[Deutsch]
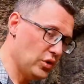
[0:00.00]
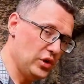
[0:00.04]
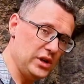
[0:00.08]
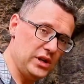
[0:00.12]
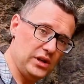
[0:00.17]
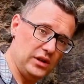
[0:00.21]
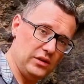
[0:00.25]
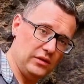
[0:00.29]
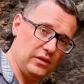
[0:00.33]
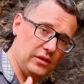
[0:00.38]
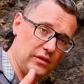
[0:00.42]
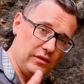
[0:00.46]

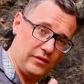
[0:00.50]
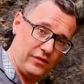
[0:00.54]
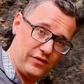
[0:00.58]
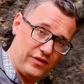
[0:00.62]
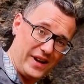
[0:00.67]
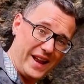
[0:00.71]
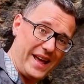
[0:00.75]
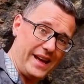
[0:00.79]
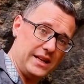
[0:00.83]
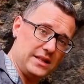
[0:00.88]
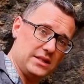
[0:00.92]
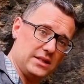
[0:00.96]
Multi
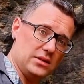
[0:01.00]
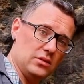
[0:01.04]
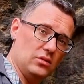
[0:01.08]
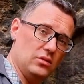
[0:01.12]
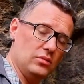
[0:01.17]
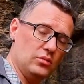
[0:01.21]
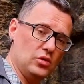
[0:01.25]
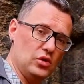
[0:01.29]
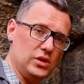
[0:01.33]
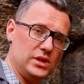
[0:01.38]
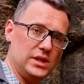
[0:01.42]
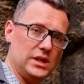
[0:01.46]
Flex
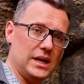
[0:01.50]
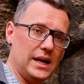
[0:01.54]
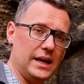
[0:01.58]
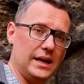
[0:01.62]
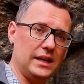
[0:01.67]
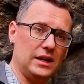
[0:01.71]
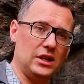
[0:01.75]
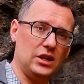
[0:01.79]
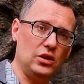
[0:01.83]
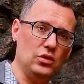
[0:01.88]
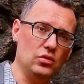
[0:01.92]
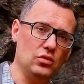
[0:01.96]
und
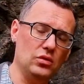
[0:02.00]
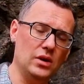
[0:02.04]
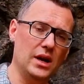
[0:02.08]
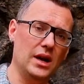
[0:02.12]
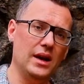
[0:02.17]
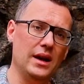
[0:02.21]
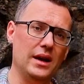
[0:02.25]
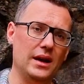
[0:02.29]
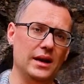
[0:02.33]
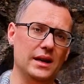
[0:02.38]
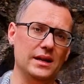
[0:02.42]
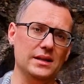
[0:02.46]
Multi-IQ
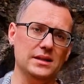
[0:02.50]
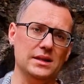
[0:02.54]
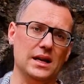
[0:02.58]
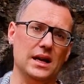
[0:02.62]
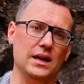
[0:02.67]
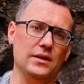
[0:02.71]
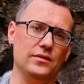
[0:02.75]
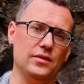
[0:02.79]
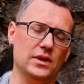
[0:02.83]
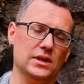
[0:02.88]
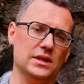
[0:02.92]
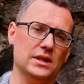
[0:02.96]
ist
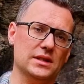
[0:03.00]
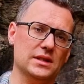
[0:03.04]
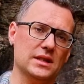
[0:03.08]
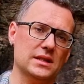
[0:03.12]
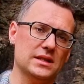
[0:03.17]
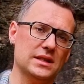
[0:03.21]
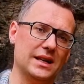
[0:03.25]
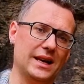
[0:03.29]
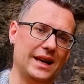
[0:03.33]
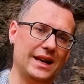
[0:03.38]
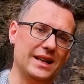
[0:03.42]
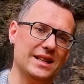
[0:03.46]
einfach, dass
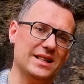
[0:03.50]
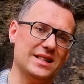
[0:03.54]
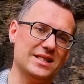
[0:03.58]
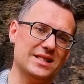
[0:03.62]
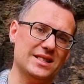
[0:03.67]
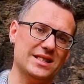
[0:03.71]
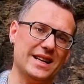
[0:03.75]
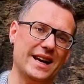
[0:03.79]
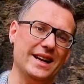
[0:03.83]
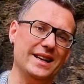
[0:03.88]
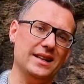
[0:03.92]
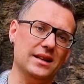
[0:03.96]
das Gerät
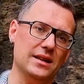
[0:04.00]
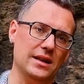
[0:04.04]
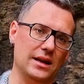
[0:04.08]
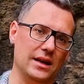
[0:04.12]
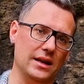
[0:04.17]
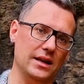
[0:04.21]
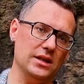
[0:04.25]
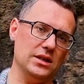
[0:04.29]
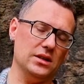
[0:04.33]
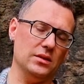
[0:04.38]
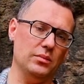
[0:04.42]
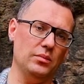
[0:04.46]

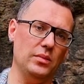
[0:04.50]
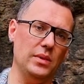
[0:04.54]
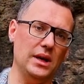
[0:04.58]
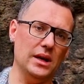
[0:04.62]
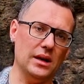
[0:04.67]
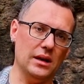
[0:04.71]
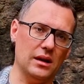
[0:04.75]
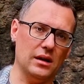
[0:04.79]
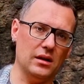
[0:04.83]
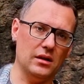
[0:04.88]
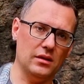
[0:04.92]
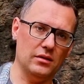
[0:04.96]
zeitgleich
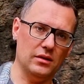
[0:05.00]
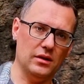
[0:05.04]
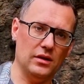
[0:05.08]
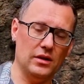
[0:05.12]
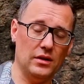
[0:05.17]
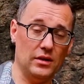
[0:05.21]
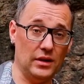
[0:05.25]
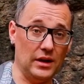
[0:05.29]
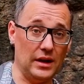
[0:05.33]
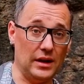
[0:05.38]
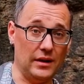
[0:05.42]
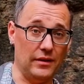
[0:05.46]
mehrere
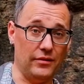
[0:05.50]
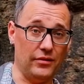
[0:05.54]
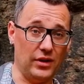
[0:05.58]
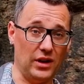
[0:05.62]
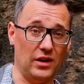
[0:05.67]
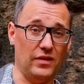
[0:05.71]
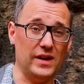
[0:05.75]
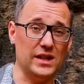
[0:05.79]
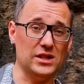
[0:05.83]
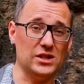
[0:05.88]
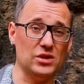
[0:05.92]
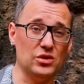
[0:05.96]
ja,
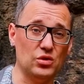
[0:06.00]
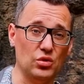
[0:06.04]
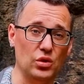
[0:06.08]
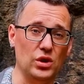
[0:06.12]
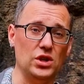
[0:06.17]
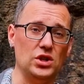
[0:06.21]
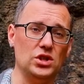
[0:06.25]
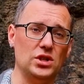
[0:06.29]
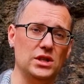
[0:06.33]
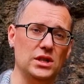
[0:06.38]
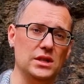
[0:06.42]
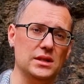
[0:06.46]
Frequenzen
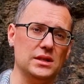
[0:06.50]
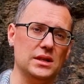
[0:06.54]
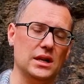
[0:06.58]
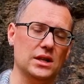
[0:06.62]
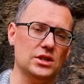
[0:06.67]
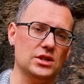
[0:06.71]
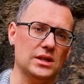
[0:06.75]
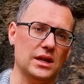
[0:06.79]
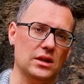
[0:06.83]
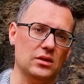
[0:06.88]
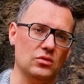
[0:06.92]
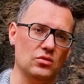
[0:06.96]
durchschießt,
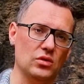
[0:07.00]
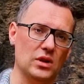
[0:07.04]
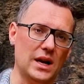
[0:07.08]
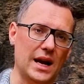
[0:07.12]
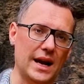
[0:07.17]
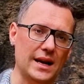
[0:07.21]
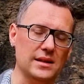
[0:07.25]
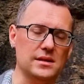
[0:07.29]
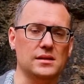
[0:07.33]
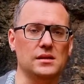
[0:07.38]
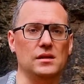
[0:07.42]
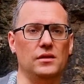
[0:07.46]
anstatt nur eine
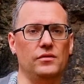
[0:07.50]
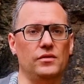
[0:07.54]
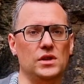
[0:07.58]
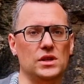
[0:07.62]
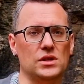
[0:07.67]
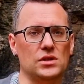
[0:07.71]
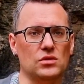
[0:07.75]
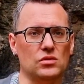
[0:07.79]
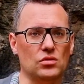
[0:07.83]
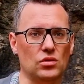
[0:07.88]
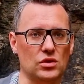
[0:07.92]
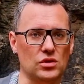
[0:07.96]
einzelne, wie
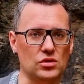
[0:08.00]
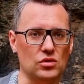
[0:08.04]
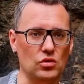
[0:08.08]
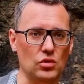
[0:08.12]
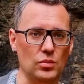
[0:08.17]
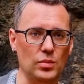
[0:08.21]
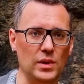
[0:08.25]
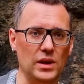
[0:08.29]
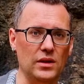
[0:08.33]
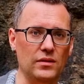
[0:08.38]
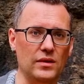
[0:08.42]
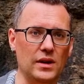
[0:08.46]
es sonst
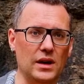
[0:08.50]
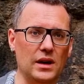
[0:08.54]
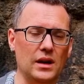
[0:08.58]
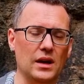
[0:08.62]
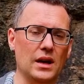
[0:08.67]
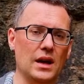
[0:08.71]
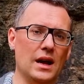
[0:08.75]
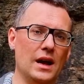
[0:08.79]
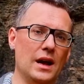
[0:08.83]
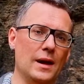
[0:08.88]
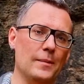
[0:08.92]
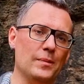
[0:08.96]
üblich war.
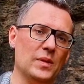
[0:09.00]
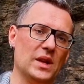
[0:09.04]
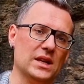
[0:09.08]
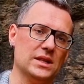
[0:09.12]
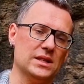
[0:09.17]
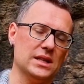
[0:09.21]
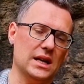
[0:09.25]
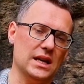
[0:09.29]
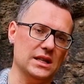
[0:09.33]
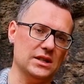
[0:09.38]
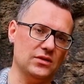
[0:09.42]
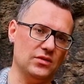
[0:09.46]

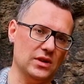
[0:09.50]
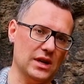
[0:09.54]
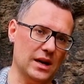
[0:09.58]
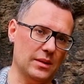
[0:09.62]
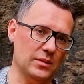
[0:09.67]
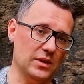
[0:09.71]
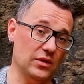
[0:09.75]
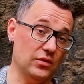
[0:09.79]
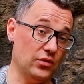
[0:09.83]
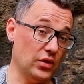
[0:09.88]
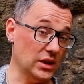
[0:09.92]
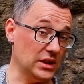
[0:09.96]
Das heißt, wir
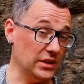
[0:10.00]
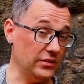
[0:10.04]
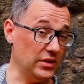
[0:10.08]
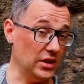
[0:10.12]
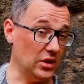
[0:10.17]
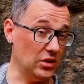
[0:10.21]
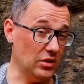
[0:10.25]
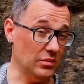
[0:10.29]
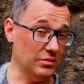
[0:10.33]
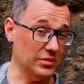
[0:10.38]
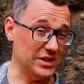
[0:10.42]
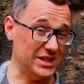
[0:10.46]
haben den Vorteil, wir
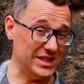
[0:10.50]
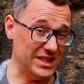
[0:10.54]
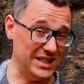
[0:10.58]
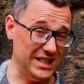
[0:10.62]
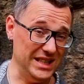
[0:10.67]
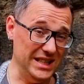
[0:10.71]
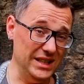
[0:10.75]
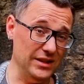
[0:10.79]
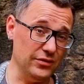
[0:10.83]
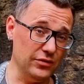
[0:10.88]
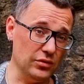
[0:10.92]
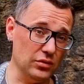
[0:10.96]
kommen
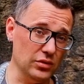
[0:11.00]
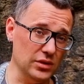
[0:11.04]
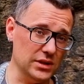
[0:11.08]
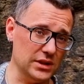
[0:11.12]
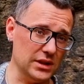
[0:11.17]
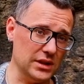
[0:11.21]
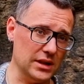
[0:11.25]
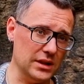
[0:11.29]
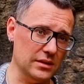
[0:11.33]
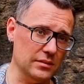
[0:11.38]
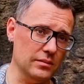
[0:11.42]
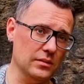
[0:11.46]
tief
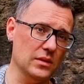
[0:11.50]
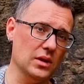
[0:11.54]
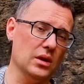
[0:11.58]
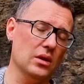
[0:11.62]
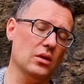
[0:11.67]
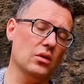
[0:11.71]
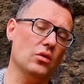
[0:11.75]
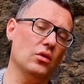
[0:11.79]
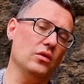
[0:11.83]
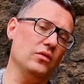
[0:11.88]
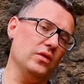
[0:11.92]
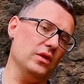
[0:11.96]
runter
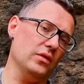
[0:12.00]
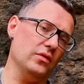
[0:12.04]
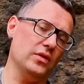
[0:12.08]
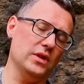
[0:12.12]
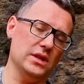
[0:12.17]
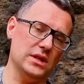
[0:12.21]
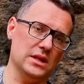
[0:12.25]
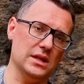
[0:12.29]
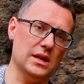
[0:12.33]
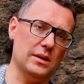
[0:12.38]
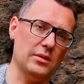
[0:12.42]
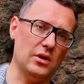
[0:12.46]
und wir
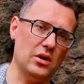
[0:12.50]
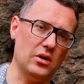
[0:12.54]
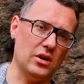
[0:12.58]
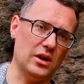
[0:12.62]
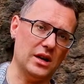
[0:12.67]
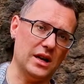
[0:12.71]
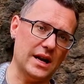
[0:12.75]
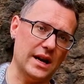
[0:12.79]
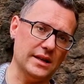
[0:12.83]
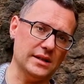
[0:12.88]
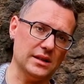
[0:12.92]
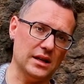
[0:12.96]
finden aber auch
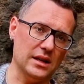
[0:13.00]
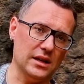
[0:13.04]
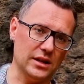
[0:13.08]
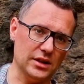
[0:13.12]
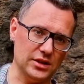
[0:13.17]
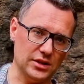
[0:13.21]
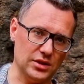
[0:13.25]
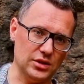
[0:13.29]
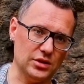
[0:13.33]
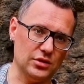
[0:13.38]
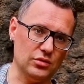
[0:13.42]
Kleinteile richtig